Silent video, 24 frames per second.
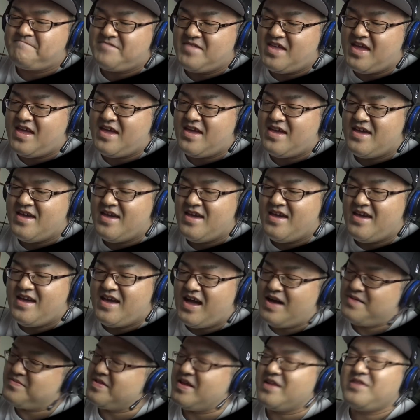ね。危
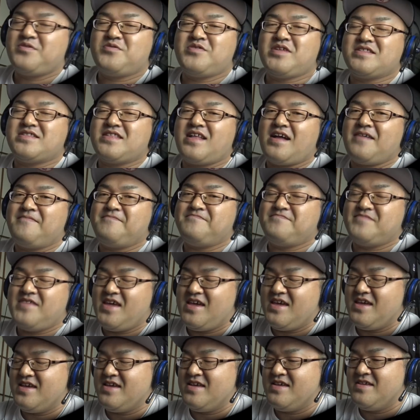ないとこだった
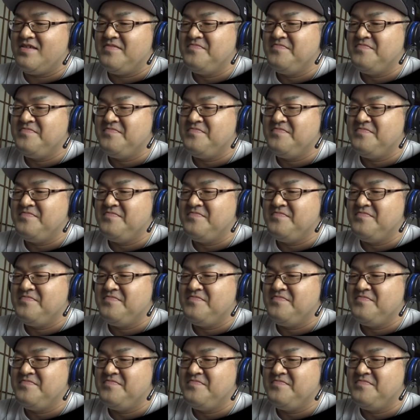ね。